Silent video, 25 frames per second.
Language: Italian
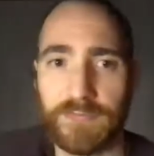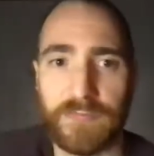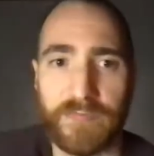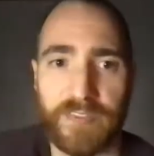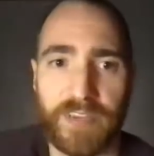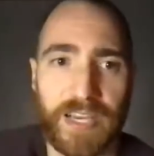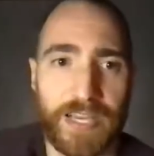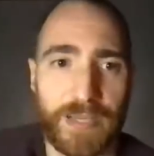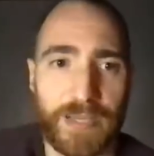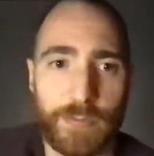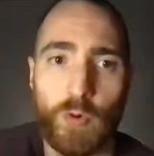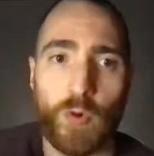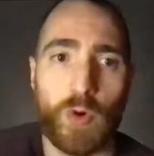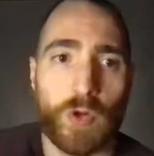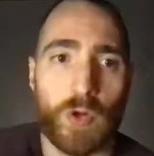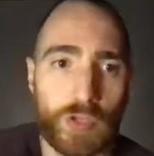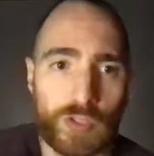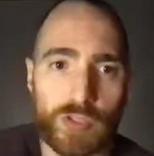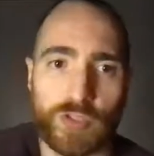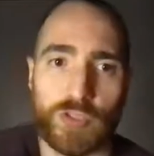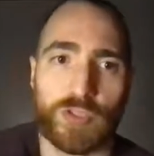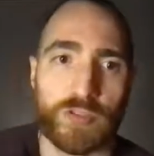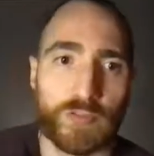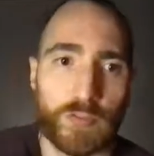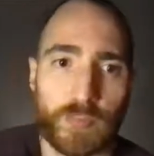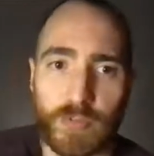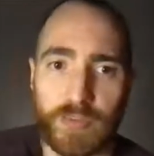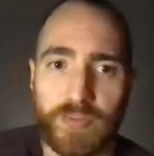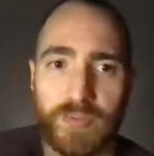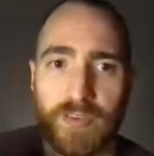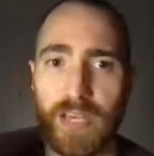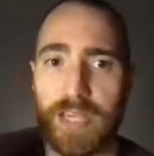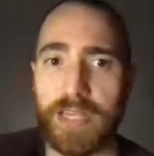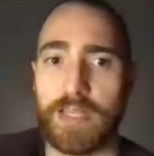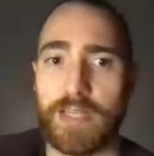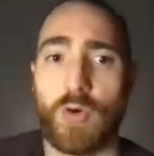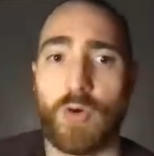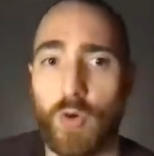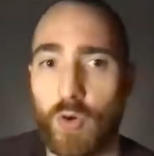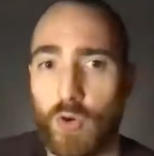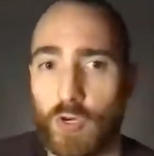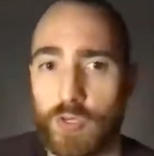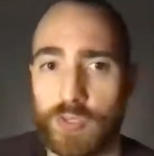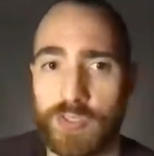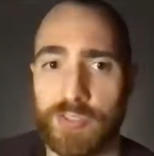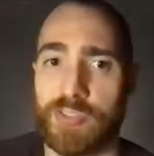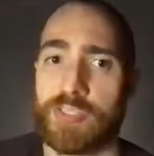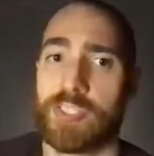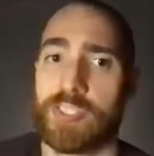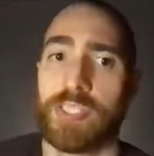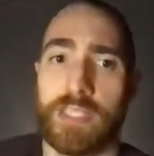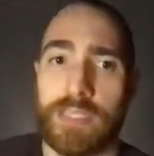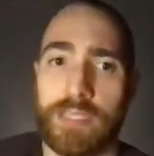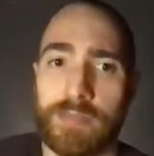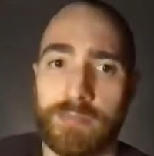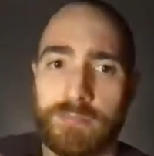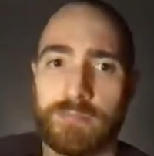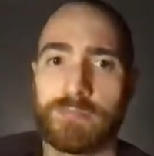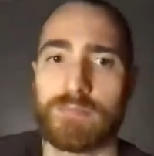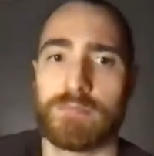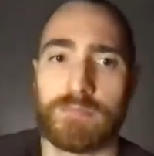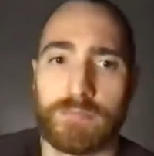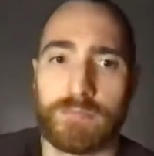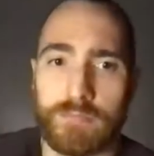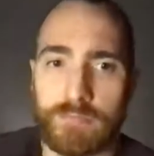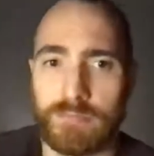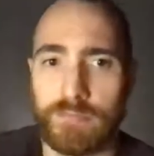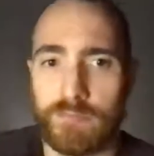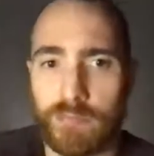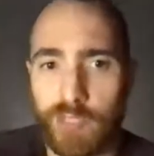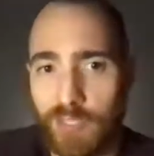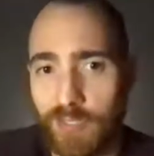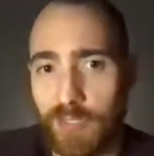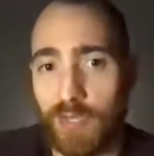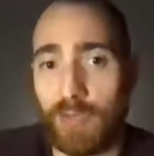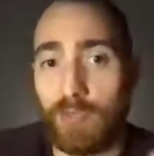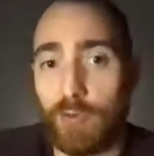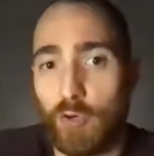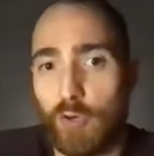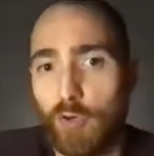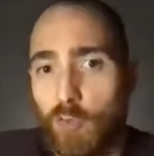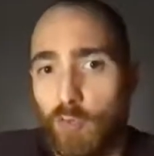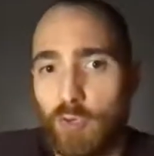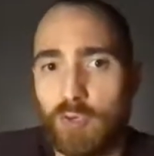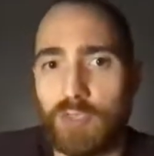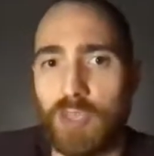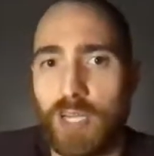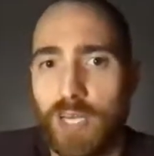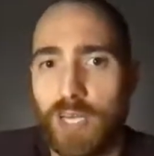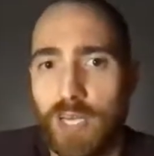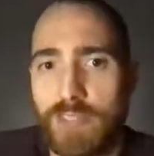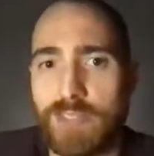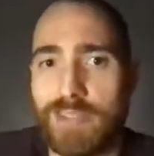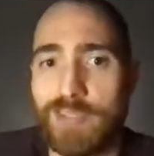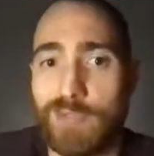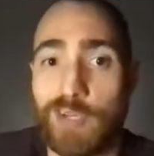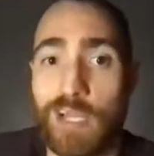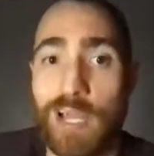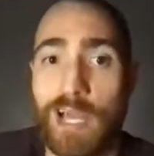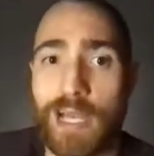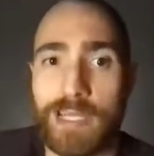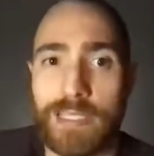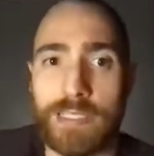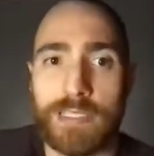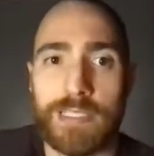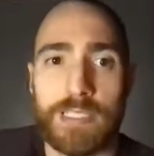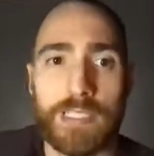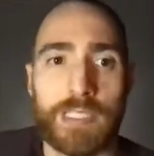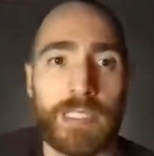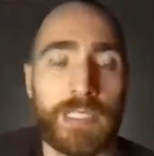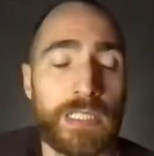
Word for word: fare workshop, fare corsi, mh, mm, lavoro molto relazionale.